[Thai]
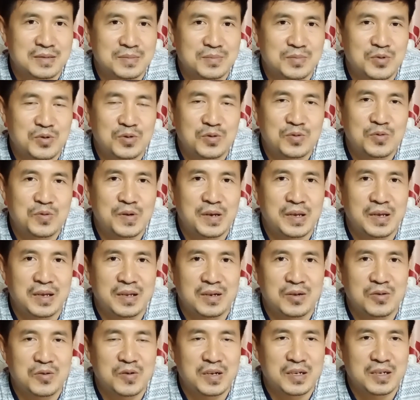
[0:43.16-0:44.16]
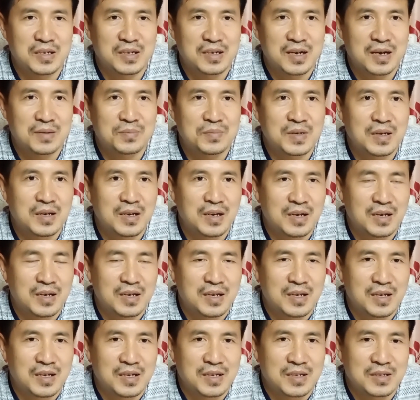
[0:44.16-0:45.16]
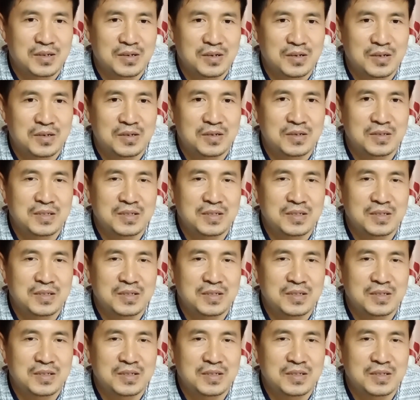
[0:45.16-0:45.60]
พูดคุยด้วยนะครับก็